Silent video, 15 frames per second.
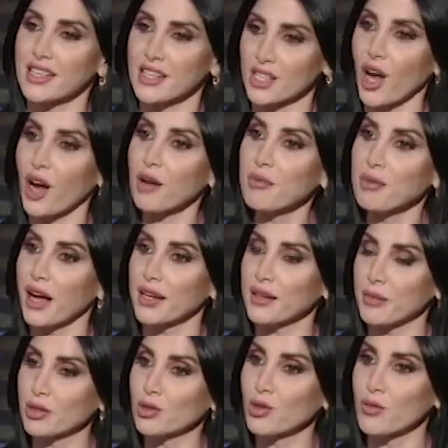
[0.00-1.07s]
صعب يعني
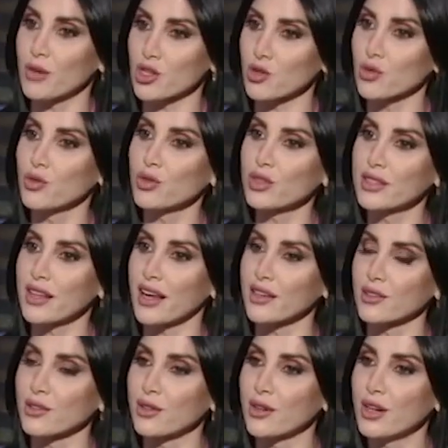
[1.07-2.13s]
بده مجهود
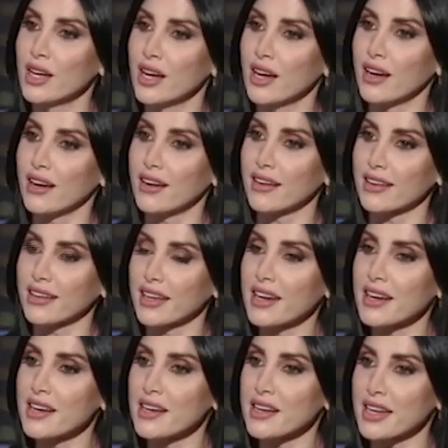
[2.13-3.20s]
لانه آه،
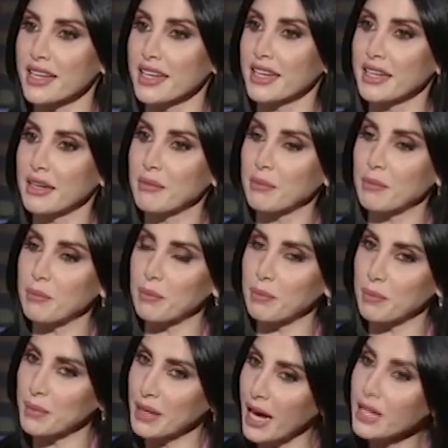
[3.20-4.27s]
كل يعني
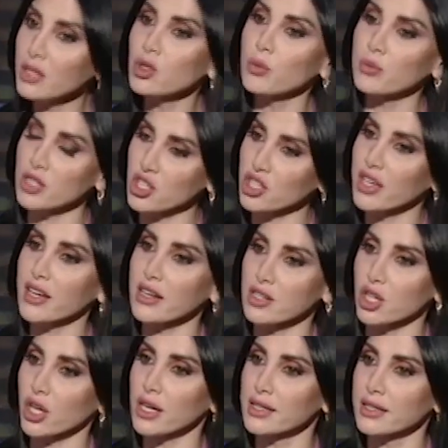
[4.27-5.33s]
لانه بنشتغل
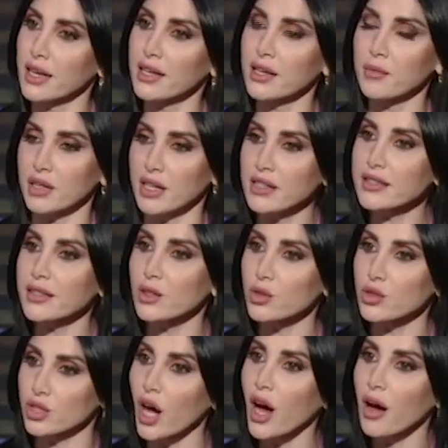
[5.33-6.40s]
شغل ثاني بنحس
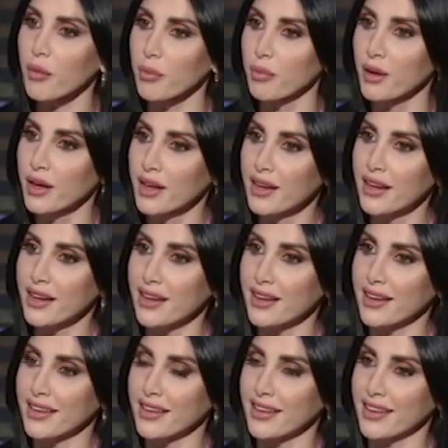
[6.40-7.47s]
انه صعب آه، آه،
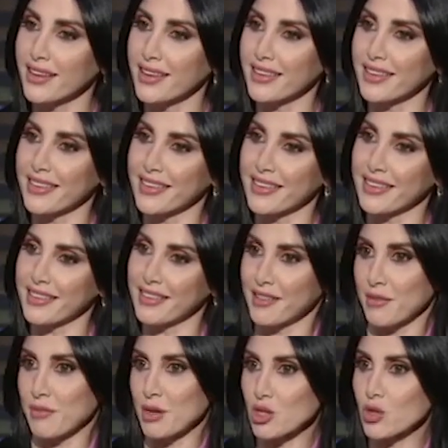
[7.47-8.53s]
آه،
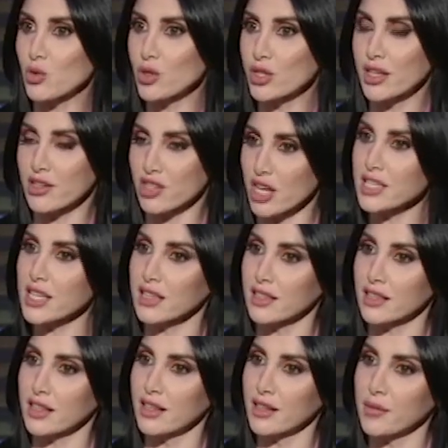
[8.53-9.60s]
المجهود
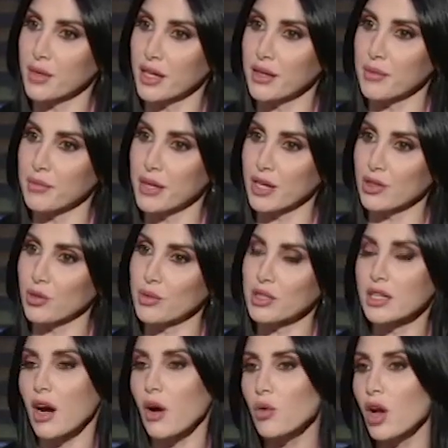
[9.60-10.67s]
الجسدي اللي يمكن بياخذه
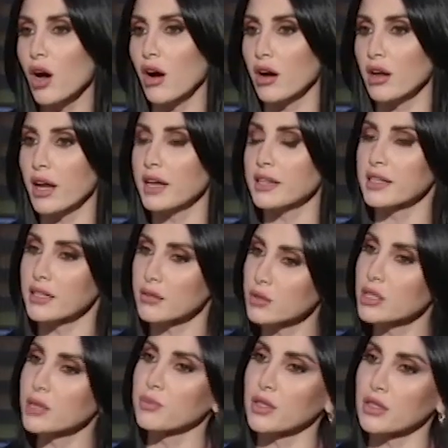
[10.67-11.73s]
منك او لا لانك
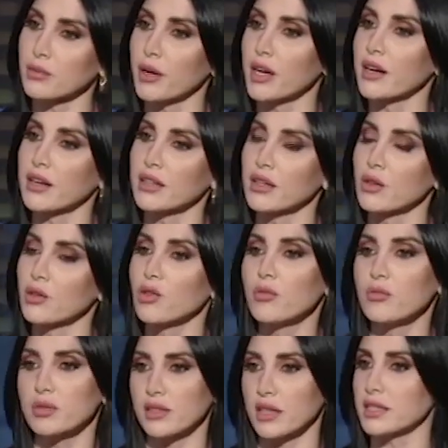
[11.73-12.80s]
كثير بتتمرني
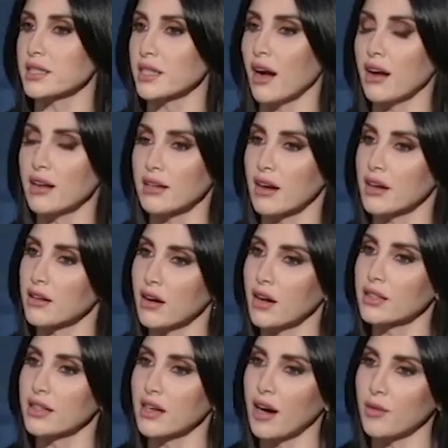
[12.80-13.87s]
اليوم بتحسي حالك انا
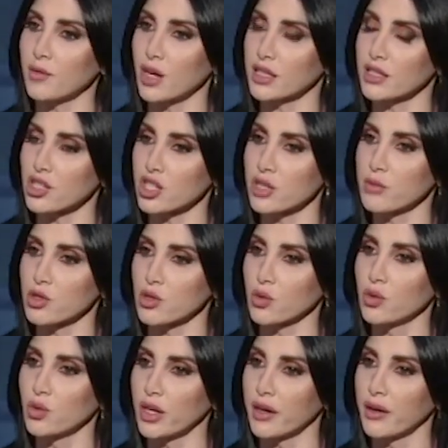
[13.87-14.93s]
قادره اعمل هذا الشيء
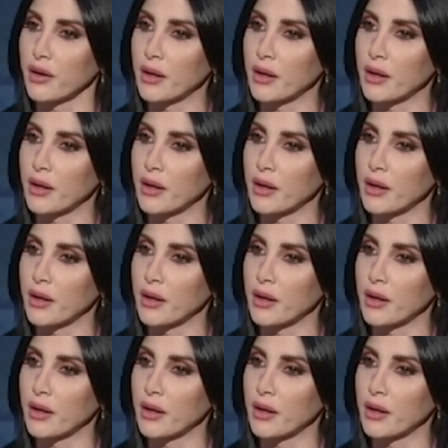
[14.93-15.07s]
بسهوله